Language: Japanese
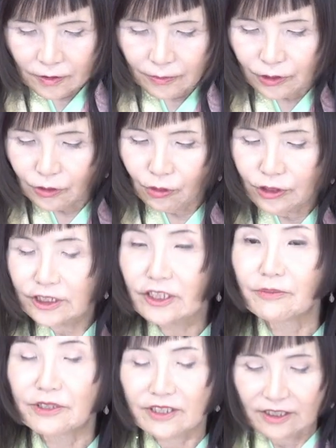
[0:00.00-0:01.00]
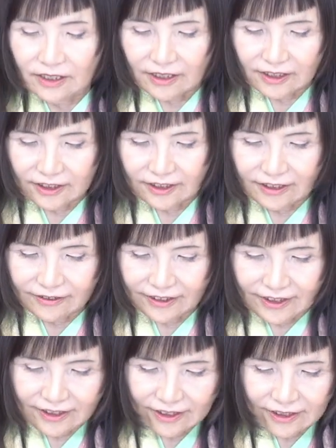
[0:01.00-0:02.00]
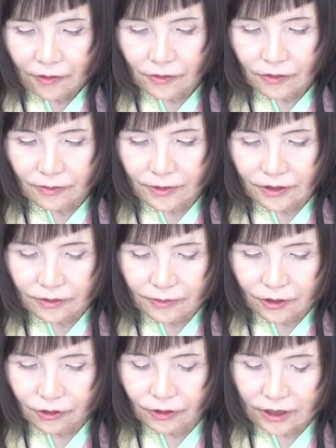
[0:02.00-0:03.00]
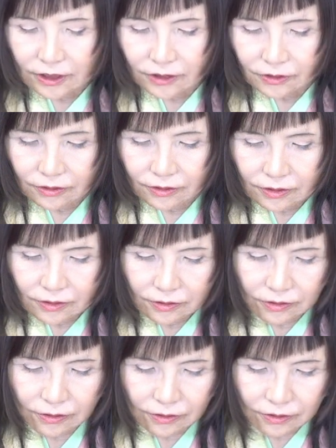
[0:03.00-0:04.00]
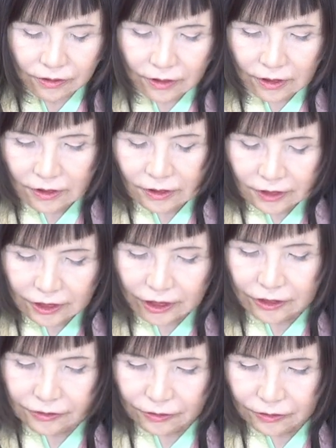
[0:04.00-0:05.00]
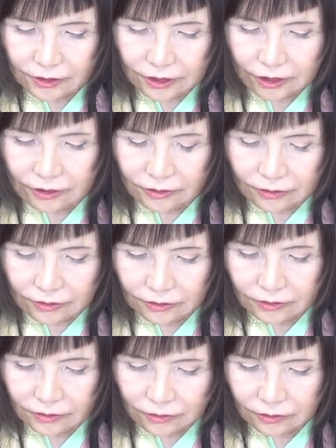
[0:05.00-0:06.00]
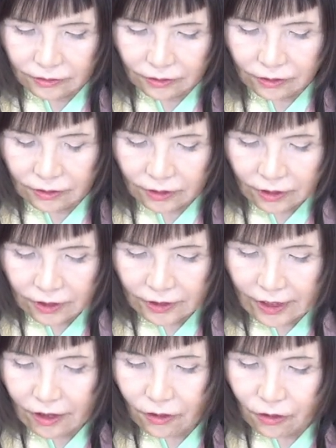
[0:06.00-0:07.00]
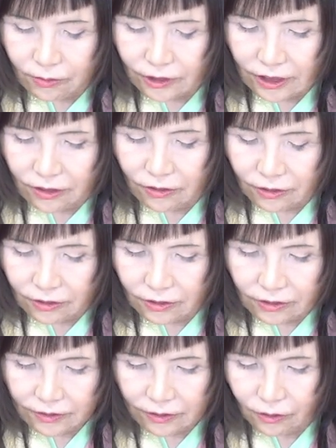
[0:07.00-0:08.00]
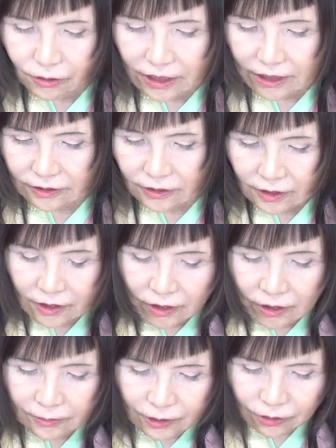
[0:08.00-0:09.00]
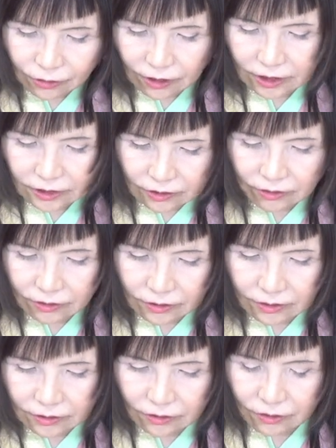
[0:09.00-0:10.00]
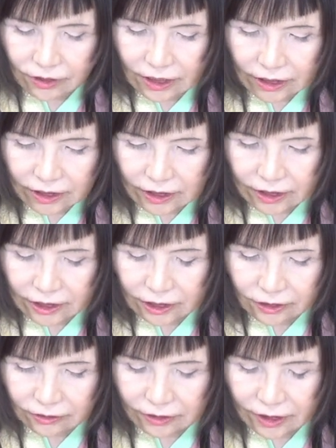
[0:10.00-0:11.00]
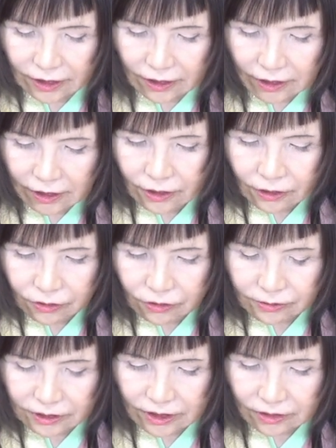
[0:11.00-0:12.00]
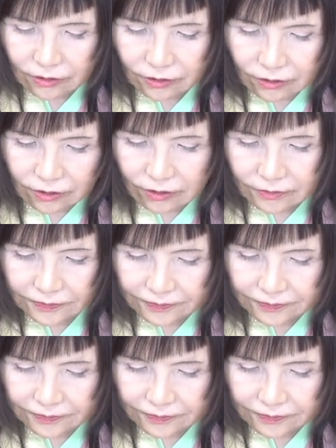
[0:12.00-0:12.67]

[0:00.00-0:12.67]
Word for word: 味噌おじやみたいな感じだよね。この味噌味のこの汁をで小麦粉をご飯、味噌味のご飯入り汁で小麦粉を